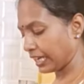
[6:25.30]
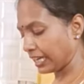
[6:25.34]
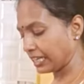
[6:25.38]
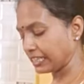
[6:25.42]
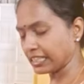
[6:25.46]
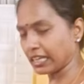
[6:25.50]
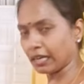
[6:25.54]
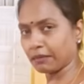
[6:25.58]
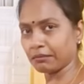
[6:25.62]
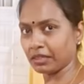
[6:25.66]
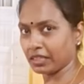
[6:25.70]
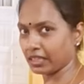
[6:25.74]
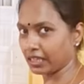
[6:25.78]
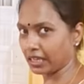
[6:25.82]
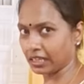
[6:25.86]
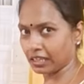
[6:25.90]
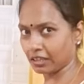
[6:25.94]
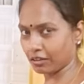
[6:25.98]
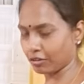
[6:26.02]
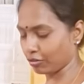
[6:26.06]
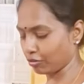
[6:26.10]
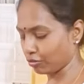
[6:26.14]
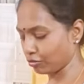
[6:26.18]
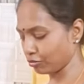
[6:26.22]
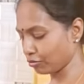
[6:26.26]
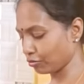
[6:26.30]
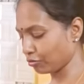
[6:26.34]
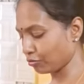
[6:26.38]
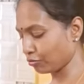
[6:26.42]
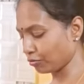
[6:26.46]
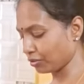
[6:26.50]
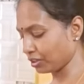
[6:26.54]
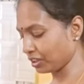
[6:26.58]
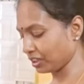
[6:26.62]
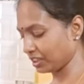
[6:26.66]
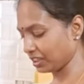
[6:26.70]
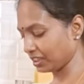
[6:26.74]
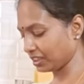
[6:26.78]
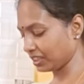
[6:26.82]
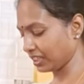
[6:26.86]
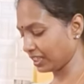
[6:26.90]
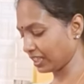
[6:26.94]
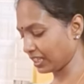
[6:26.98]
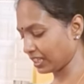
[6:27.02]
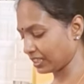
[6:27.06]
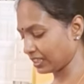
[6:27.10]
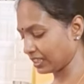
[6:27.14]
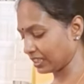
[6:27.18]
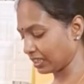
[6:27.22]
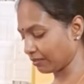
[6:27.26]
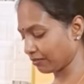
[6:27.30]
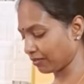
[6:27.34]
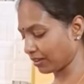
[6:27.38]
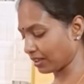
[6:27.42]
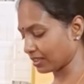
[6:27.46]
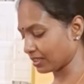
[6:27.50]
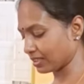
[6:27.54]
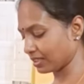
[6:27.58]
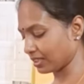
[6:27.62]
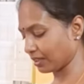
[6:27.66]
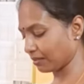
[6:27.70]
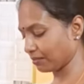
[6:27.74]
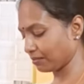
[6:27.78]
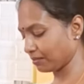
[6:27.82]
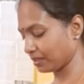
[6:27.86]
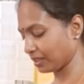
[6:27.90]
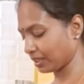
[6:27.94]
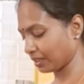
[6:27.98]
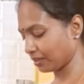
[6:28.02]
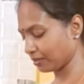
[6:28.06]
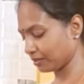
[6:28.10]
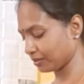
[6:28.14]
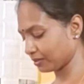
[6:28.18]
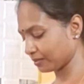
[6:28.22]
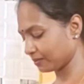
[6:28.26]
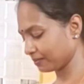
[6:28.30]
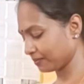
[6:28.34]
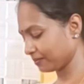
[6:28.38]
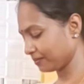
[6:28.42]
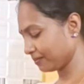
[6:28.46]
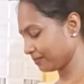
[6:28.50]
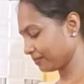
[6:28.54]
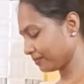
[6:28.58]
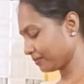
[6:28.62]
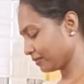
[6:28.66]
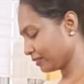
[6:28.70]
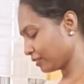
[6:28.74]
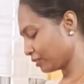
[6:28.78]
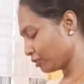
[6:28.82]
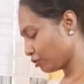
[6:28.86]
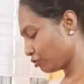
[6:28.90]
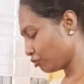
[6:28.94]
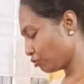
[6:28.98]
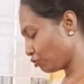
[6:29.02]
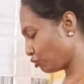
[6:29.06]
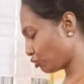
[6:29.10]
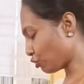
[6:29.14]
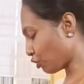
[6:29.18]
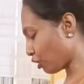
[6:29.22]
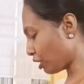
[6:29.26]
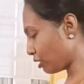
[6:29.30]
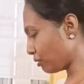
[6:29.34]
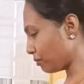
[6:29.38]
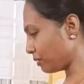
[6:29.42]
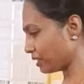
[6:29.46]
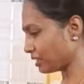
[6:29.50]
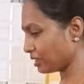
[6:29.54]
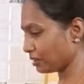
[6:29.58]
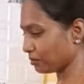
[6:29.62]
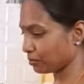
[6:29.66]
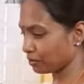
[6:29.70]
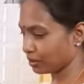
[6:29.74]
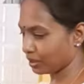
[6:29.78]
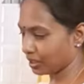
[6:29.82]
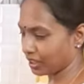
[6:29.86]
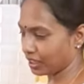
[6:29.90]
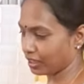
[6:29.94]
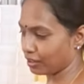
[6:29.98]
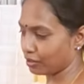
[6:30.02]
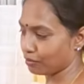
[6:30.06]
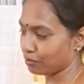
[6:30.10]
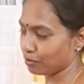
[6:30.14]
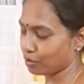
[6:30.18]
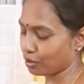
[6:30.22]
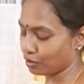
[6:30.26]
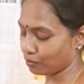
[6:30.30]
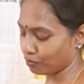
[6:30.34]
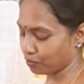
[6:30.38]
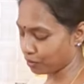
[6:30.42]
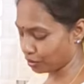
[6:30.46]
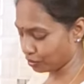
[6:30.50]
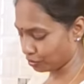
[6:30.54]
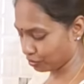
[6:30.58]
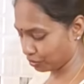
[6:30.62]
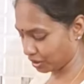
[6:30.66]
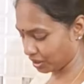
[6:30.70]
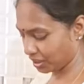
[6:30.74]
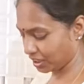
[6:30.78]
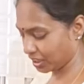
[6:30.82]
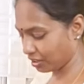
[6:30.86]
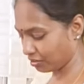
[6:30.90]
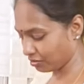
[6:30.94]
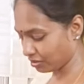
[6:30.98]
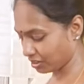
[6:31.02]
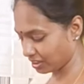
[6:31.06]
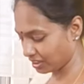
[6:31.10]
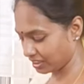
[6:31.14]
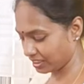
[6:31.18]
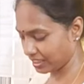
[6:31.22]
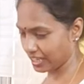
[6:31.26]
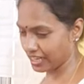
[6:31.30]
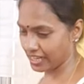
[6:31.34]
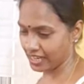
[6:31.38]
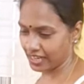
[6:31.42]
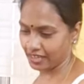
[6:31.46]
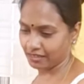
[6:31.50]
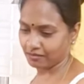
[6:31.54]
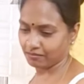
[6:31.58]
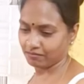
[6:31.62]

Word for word: এইটা আমি এর আগে কখনো করিনি ঠিক আছে এটা পাস করে জল বেশি পড়ে গেল বক বক করতে করতে